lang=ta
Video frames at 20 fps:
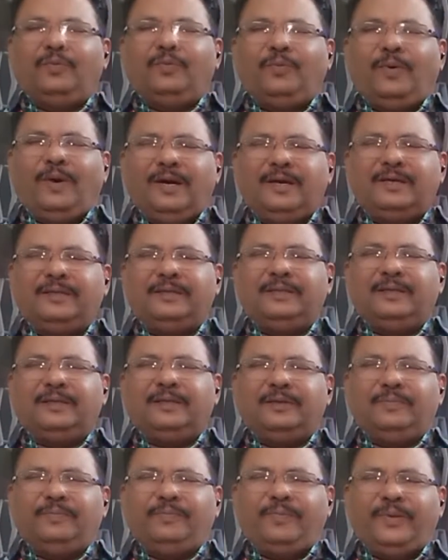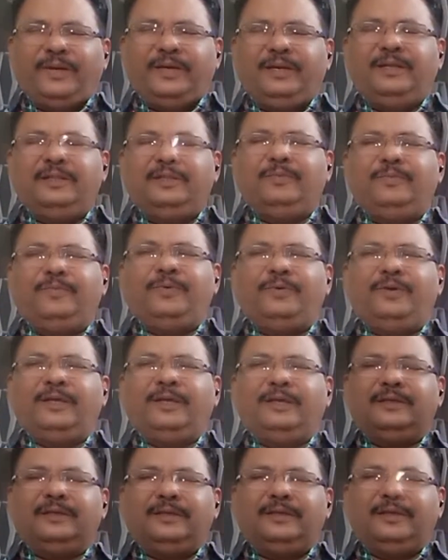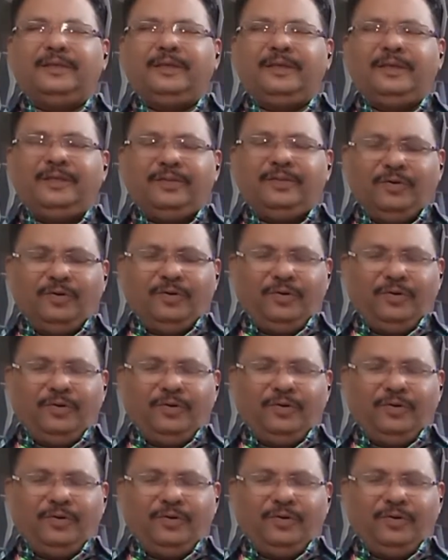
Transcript: வாக்கு தத்துவம் பண்ணினது போல இதோ